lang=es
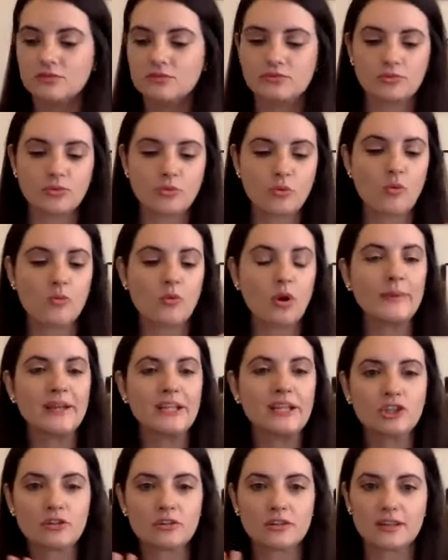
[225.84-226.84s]
tuvo un
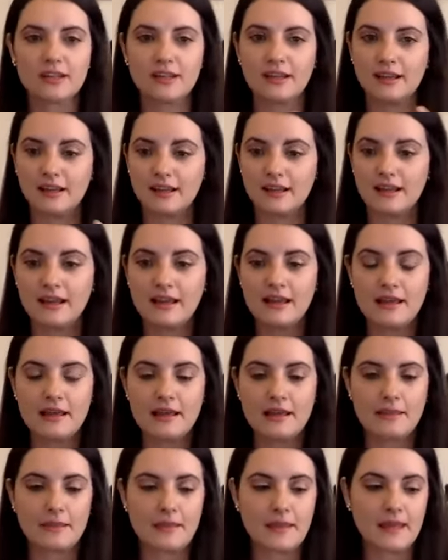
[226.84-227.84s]
momento de,
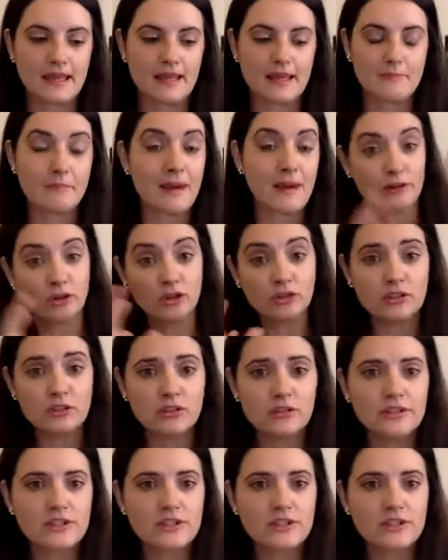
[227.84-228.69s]
de parón ¿no?